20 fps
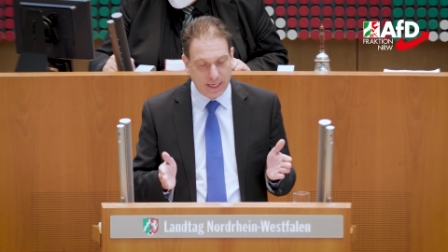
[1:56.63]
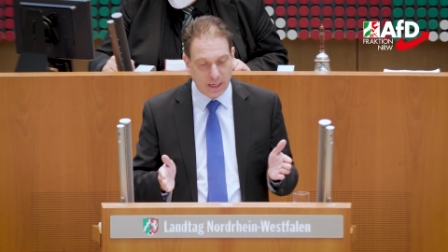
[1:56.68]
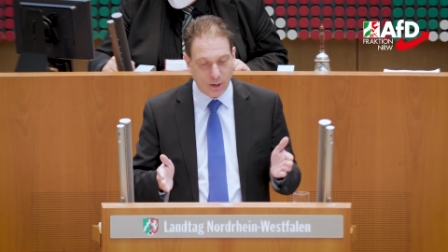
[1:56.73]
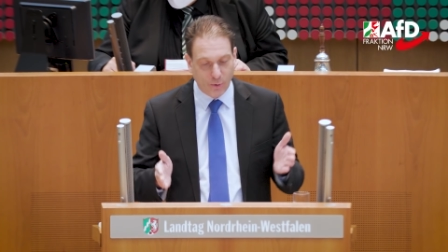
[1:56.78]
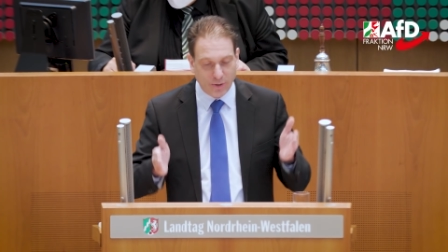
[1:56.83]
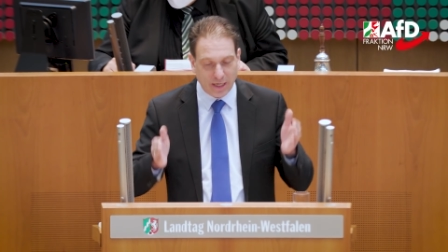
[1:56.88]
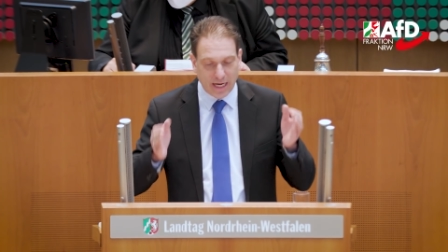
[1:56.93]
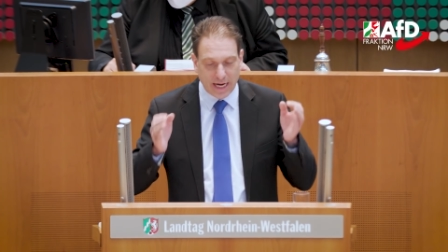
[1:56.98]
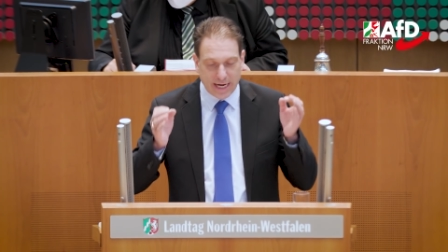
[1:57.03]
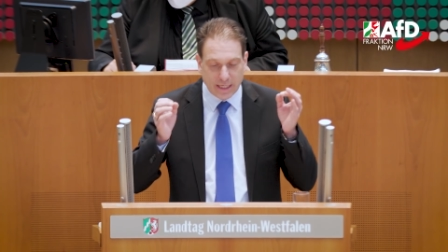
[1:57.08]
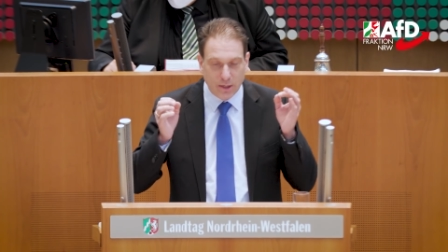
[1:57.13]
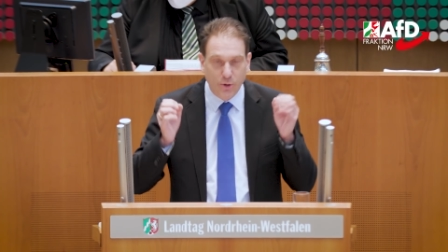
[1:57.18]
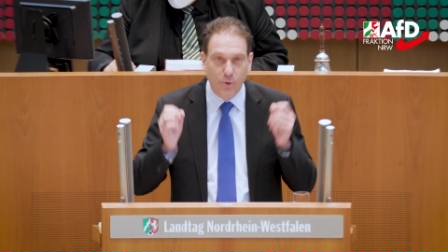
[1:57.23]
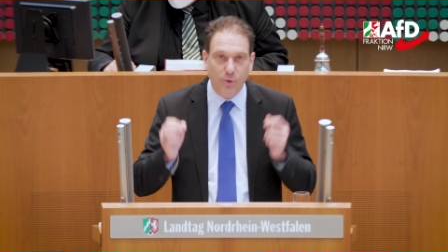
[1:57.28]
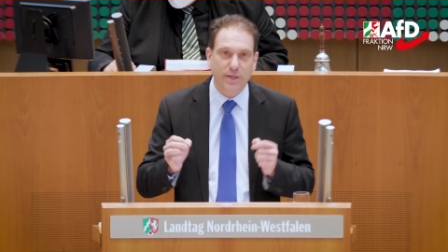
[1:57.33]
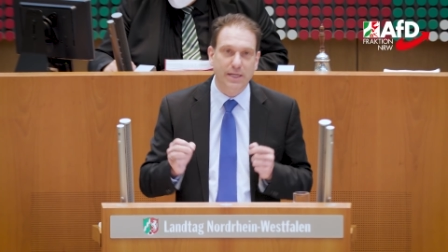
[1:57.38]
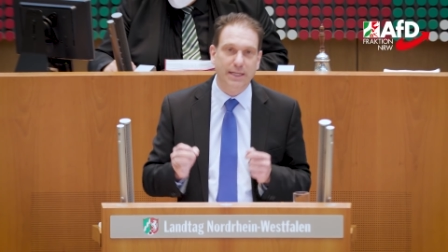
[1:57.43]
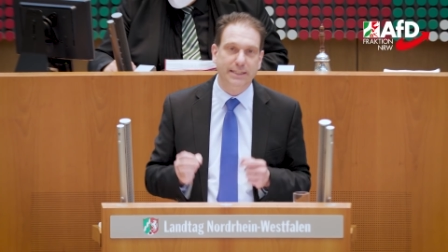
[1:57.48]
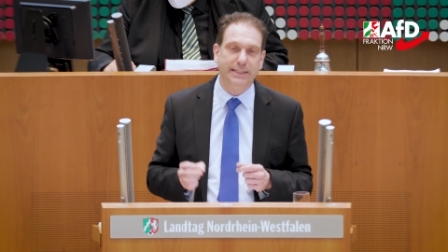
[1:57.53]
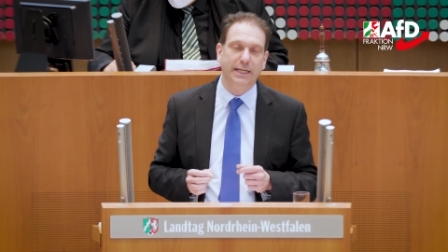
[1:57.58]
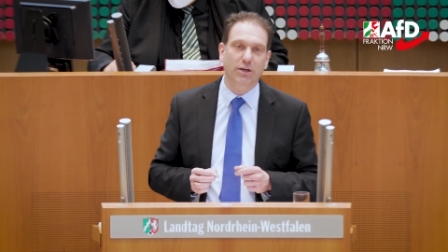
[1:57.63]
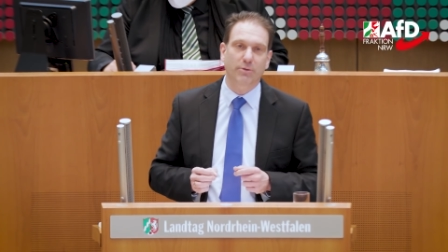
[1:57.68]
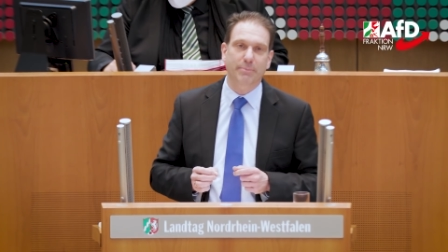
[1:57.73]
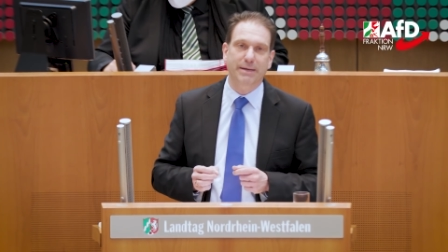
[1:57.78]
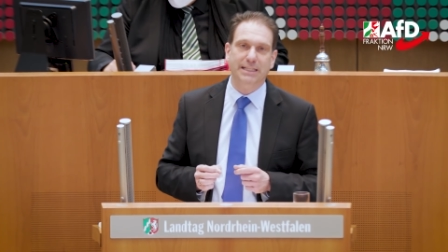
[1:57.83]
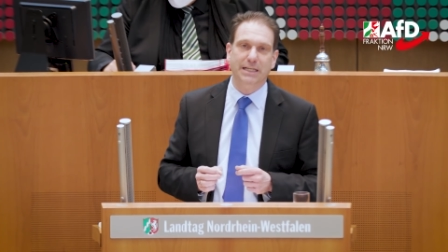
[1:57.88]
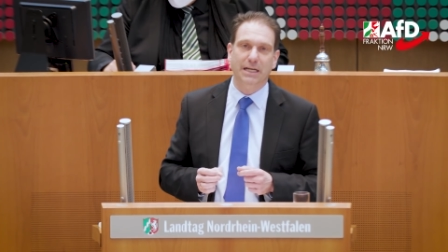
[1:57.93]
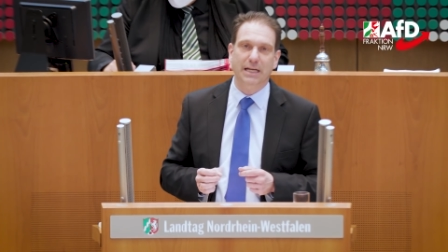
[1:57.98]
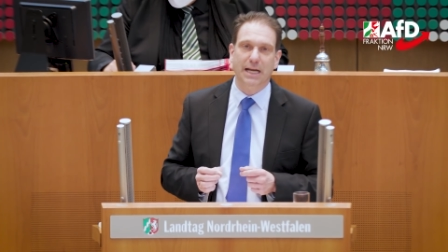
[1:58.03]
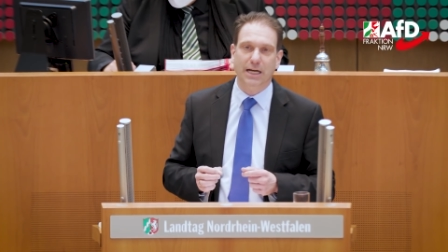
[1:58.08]
oder einen 100
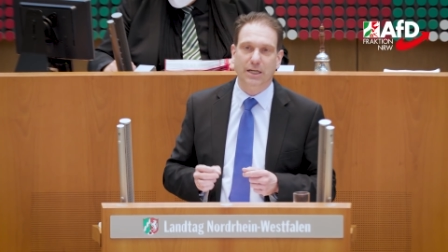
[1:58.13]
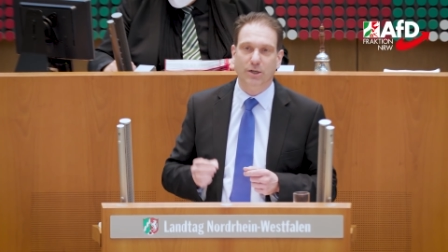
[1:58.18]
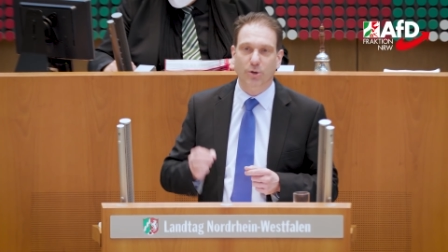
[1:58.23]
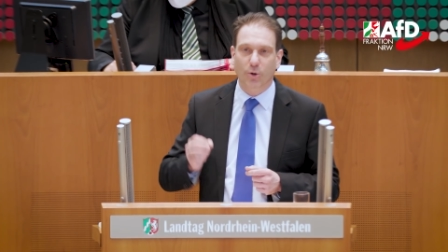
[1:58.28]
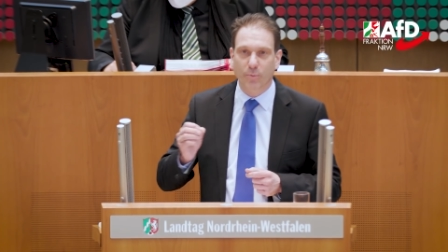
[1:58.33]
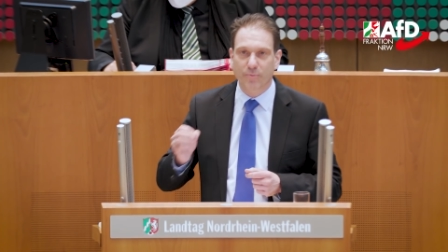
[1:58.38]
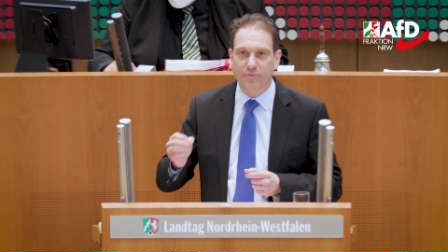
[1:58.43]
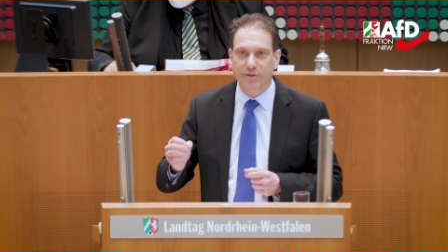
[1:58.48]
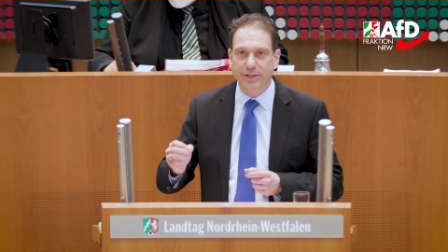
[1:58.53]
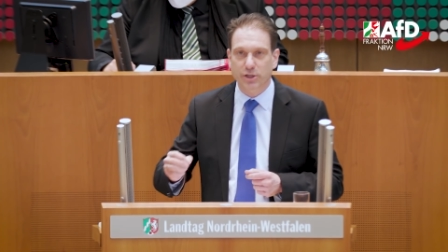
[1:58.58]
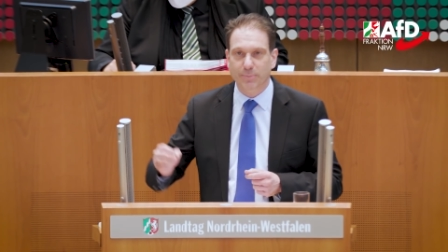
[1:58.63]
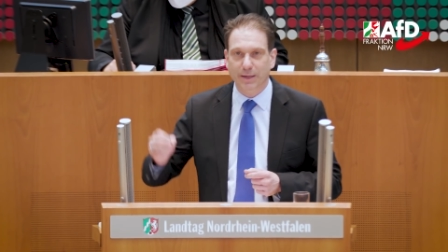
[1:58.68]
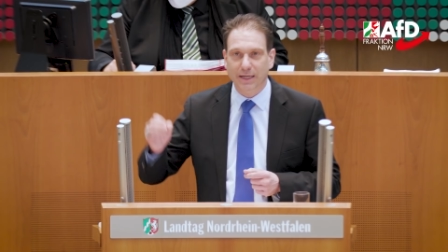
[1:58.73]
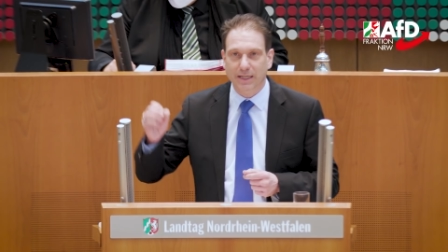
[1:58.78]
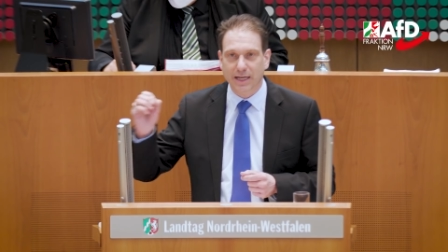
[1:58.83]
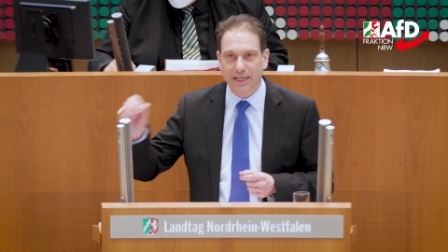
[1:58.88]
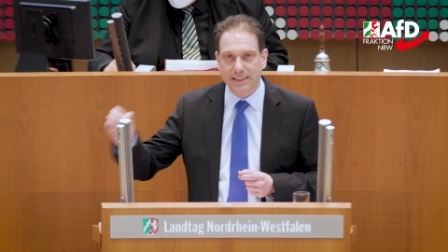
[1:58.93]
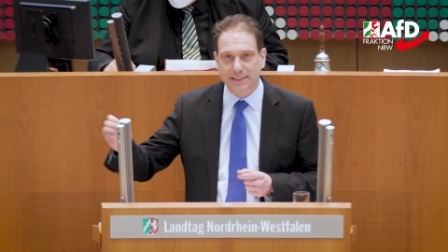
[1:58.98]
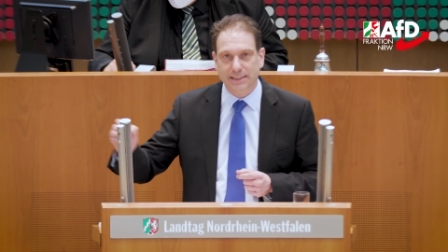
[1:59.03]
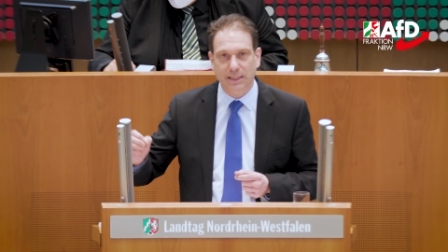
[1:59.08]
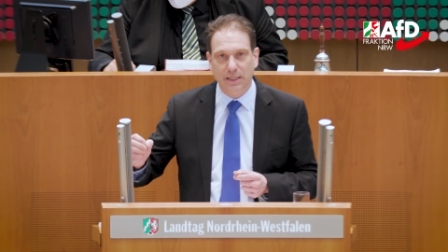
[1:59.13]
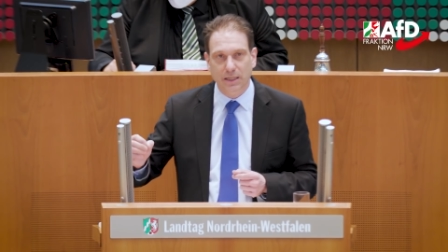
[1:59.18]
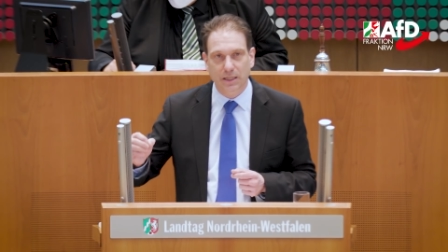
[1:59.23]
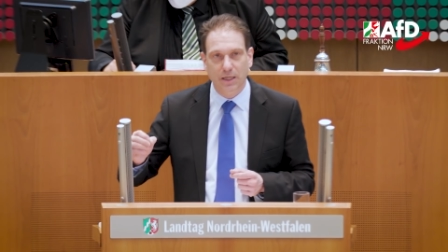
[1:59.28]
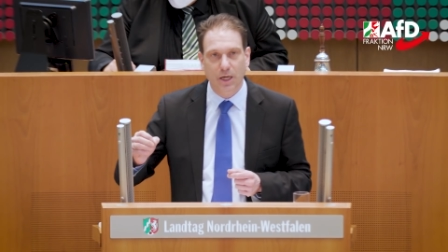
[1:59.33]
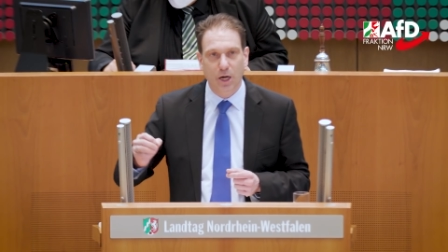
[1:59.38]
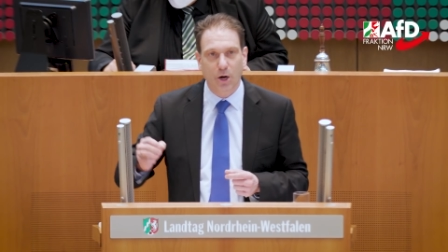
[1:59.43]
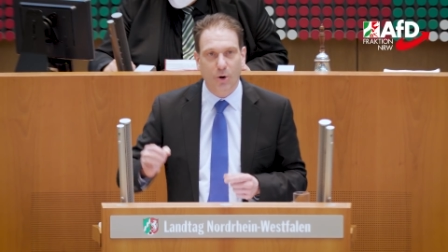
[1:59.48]
Kilometer langen Umweg über Kassel